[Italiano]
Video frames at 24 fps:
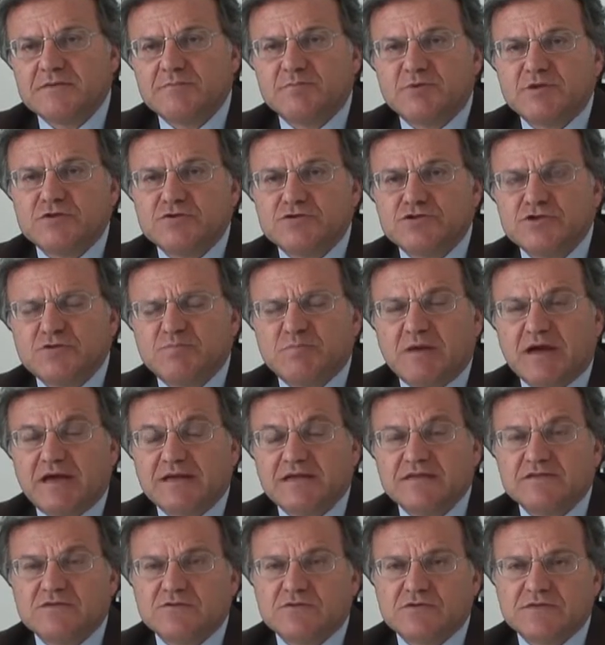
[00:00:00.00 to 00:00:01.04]

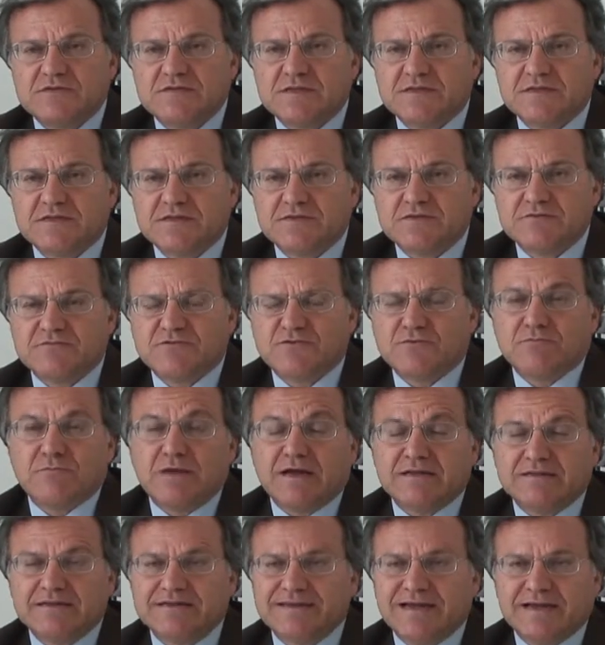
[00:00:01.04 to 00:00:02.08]
principali sono stati
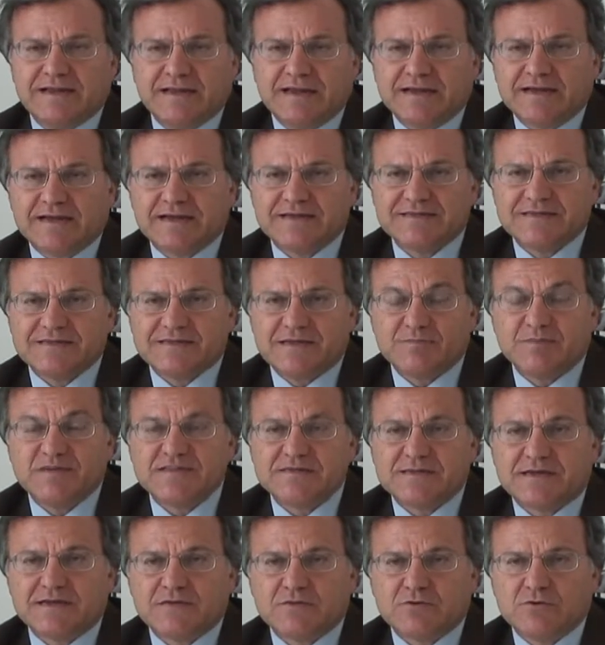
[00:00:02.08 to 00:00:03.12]
formati dalle case dei
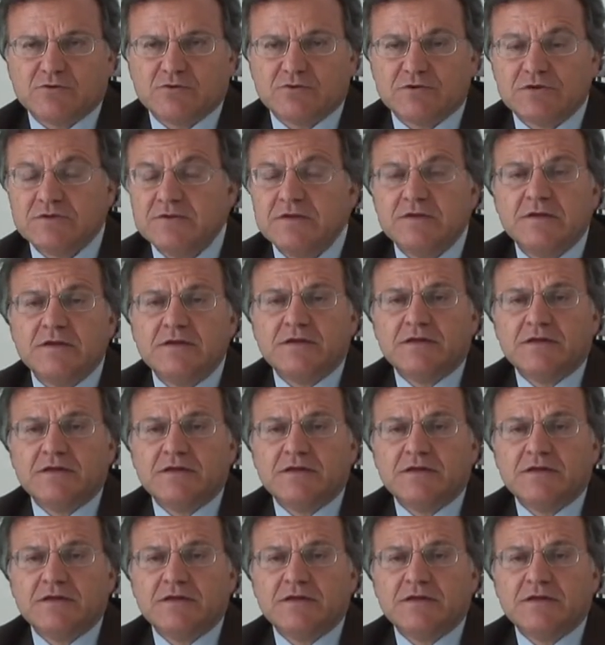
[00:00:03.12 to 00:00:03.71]
pescatori